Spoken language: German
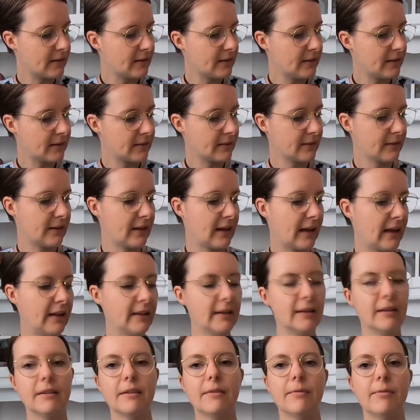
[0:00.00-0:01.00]
Das Garn
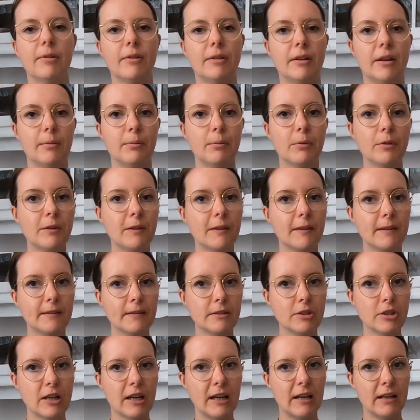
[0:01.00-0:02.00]
ist von der
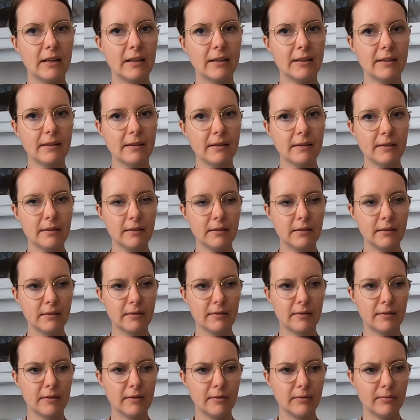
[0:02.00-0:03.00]
Mützenstraße,
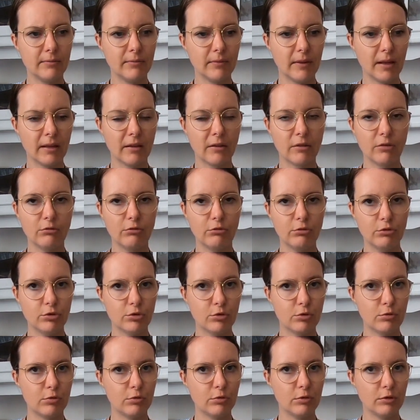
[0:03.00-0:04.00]
ähm, eine
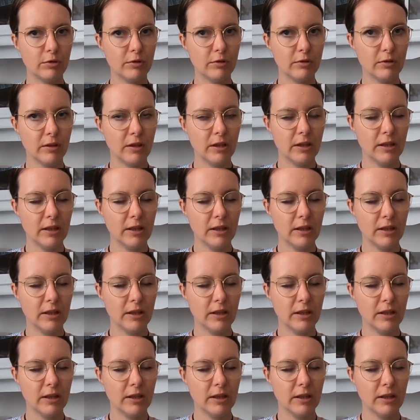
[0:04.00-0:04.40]
Knutschkugel.